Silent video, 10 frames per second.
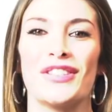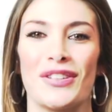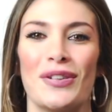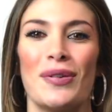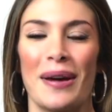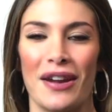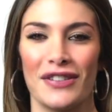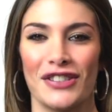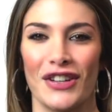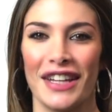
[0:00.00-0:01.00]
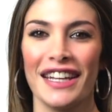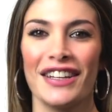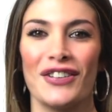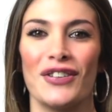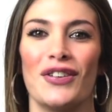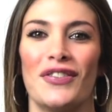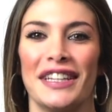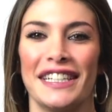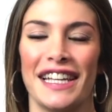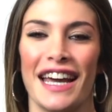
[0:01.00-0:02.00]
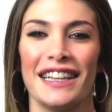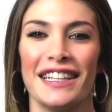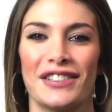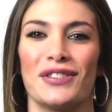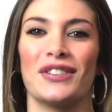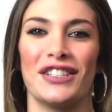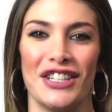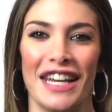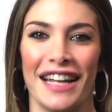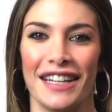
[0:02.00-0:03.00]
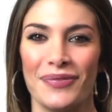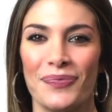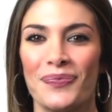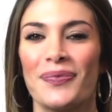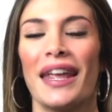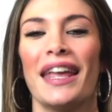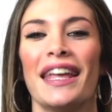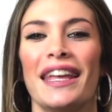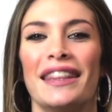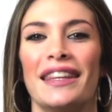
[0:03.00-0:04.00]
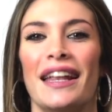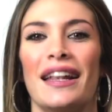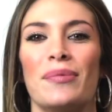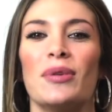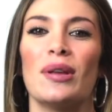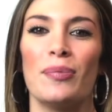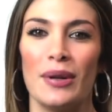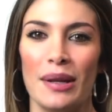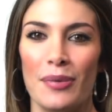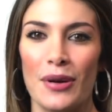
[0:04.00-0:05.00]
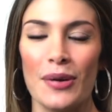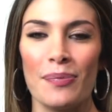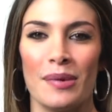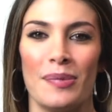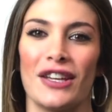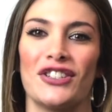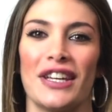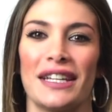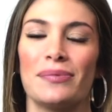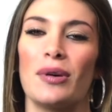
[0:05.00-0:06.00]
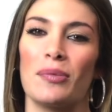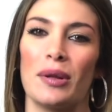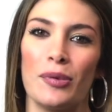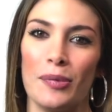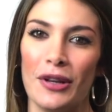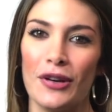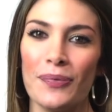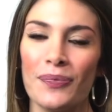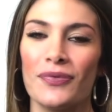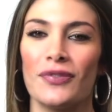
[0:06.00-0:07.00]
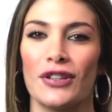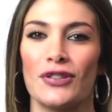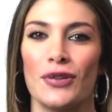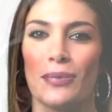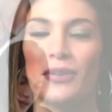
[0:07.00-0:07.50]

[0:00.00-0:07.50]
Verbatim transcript: sono Mara Fasone, ho 26 anni e sono siciliana. Nel mio tempo libero mi piace espormi al pubblico, faccio